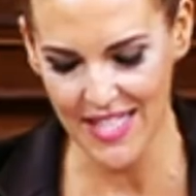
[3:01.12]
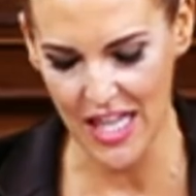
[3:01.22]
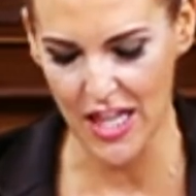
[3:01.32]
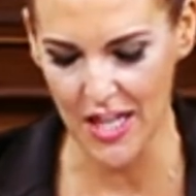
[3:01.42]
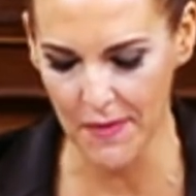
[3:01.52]
se
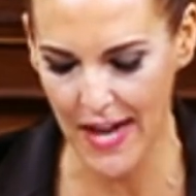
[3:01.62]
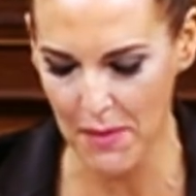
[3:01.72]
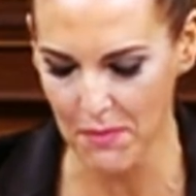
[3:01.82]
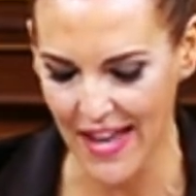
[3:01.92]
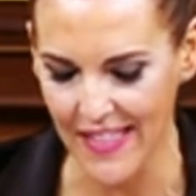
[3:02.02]
celebra
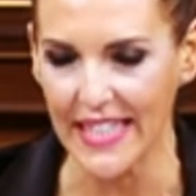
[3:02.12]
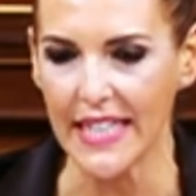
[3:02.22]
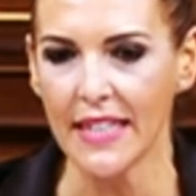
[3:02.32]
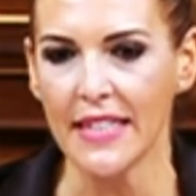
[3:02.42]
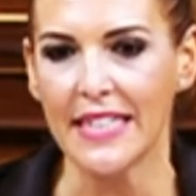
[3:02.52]
en Madrid
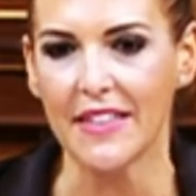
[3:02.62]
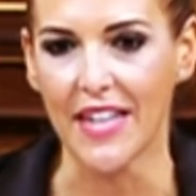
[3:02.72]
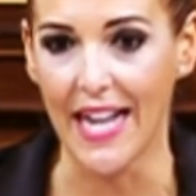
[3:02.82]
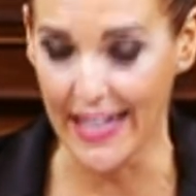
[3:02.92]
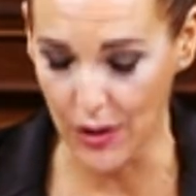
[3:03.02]

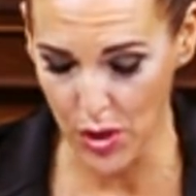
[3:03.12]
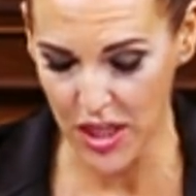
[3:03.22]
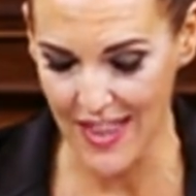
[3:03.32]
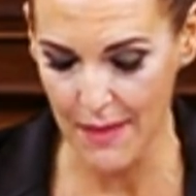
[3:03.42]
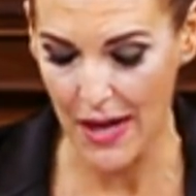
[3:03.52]
tras la renuncia de